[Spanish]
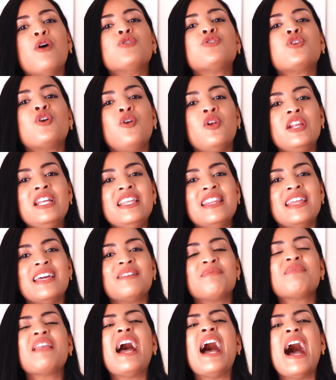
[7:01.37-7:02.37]
otro
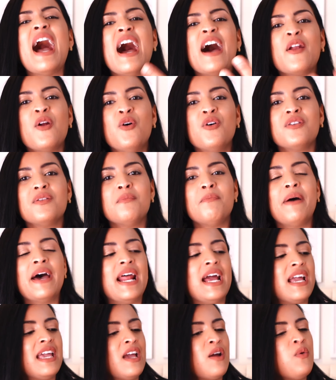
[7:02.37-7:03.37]
líder, a Aarón,
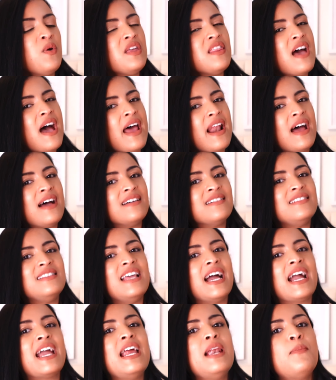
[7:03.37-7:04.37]
para que cuidara
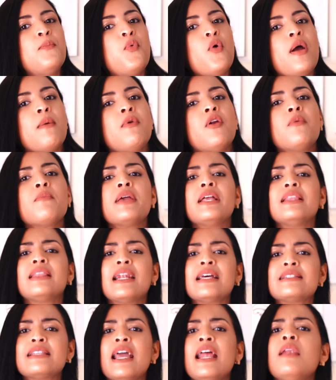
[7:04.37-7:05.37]
de aquel pueblo
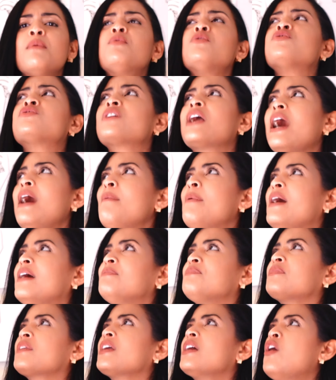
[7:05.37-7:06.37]
mientras él
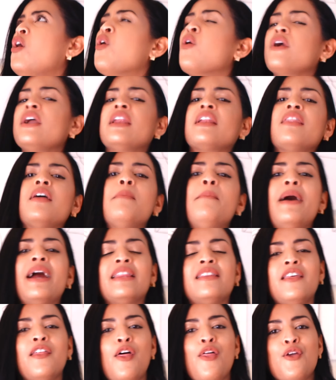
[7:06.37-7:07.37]
buscaba oír de
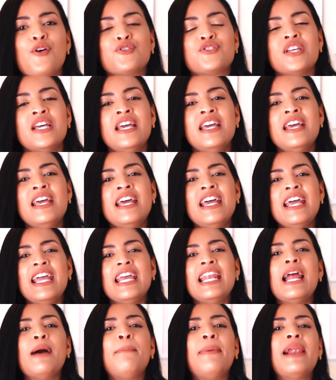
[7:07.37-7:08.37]
parte de Dios.
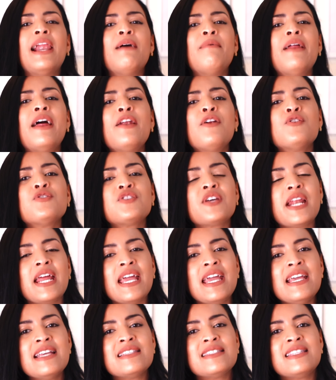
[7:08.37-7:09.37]
Y la palabra nos
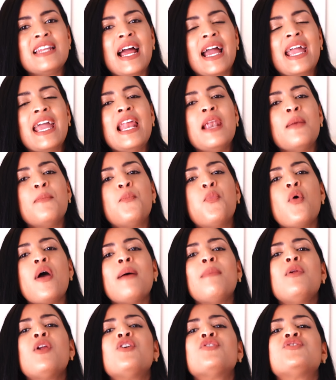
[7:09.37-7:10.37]
registra que el
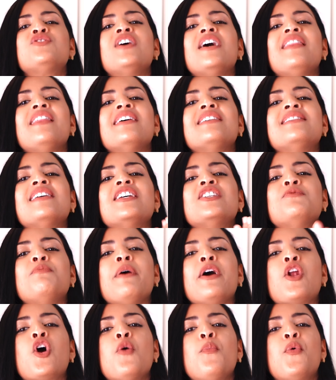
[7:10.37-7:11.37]
pueblo se
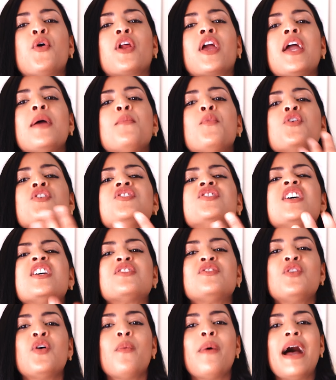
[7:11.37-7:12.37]
desesperó porque
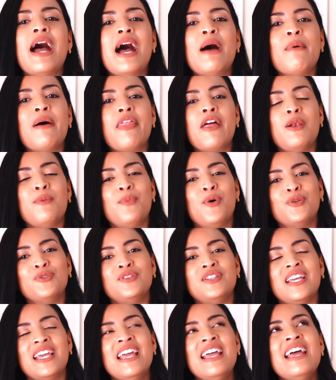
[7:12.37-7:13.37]
Moisés no bajaba del
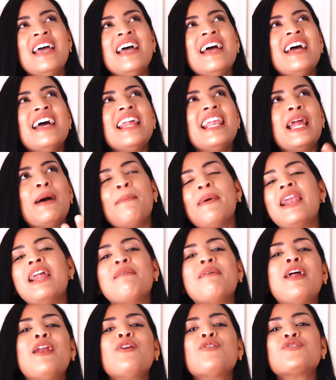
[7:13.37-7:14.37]
monte. La
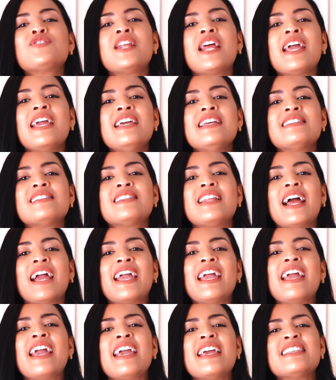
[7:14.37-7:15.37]
palabra nos registra
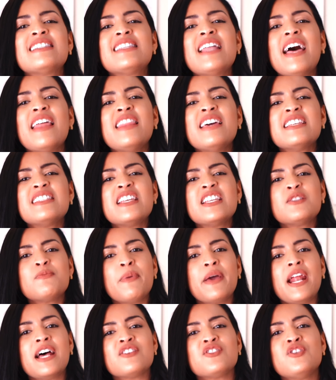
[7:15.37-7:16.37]
que en esta
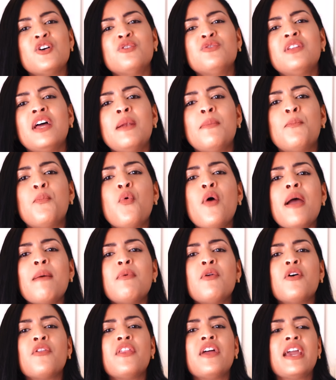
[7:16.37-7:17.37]
desesperación del
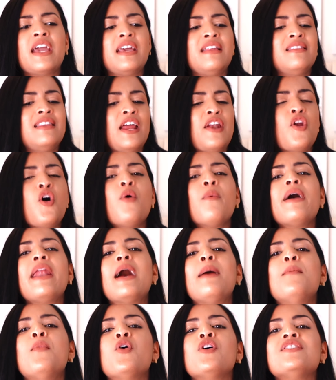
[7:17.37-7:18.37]
pueblo de, no ver
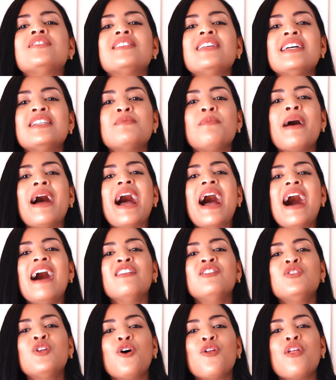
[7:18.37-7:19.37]
a Moisés
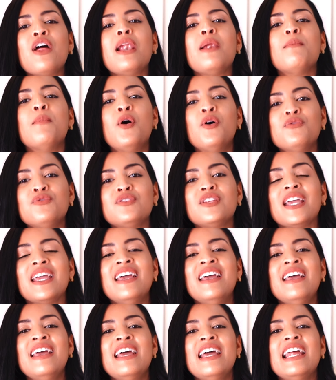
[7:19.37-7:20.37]
bajando del monte,
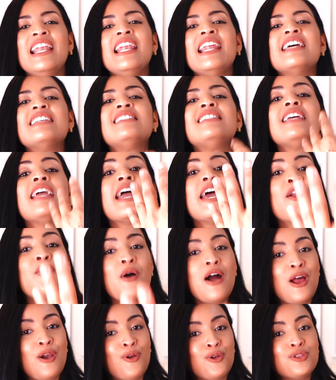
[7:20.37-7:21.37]
les
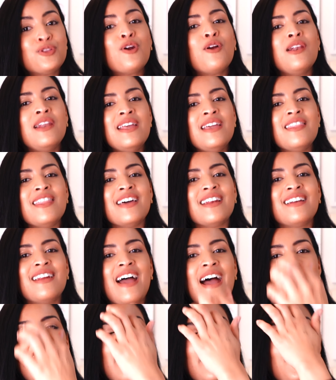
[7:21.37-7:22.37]
dijeron al otro líder,
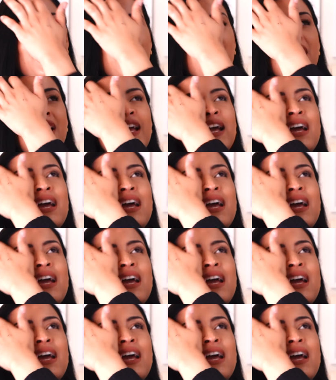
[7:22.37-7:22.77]
a Aarón,